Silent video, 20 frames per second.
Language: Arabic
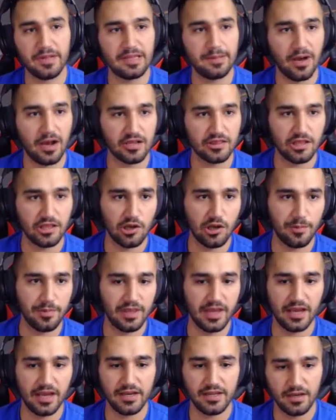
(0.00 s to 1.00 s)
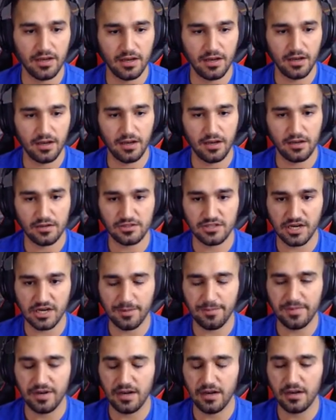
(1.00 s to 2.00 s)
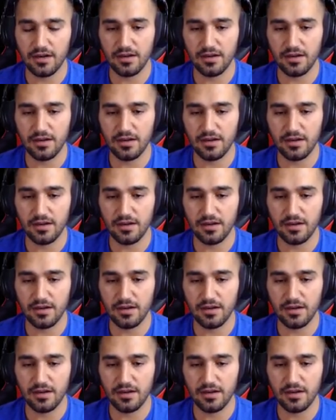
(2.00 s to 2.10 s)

مثل ما قلت لكم يعني آه جربنا